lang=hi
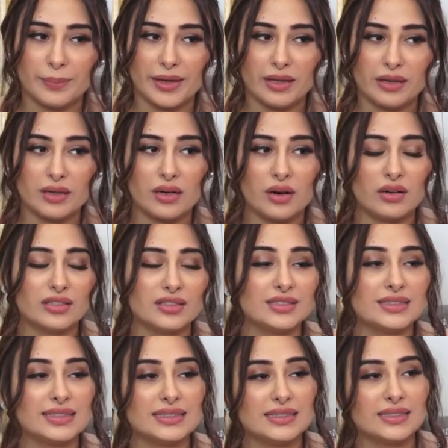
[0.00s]
मैं
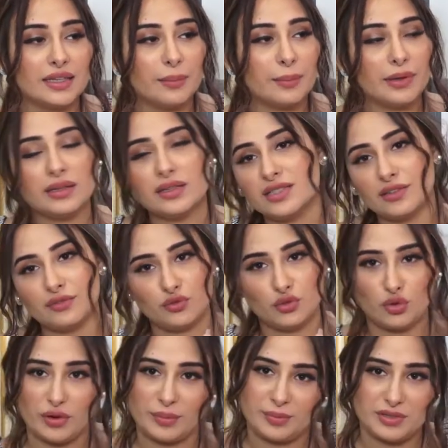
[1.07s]
ऑनेस्टली से मैंने सिर्फ
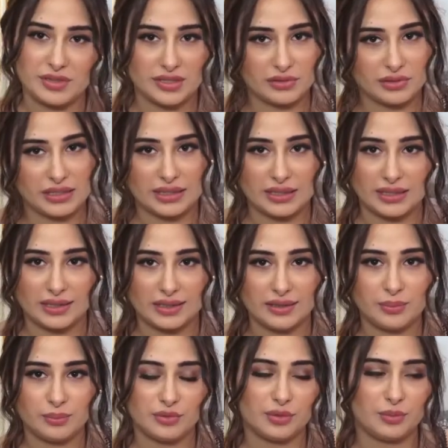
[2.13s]
दो एपिसोड देखे हैं
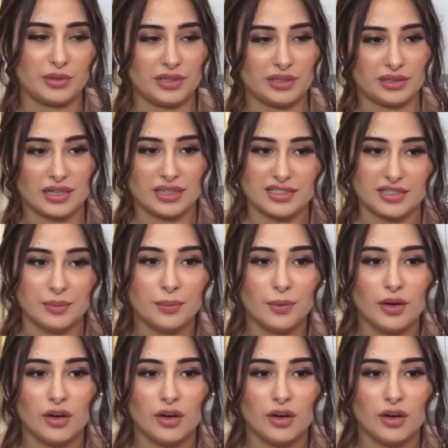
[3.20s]
प्रीमियर था जब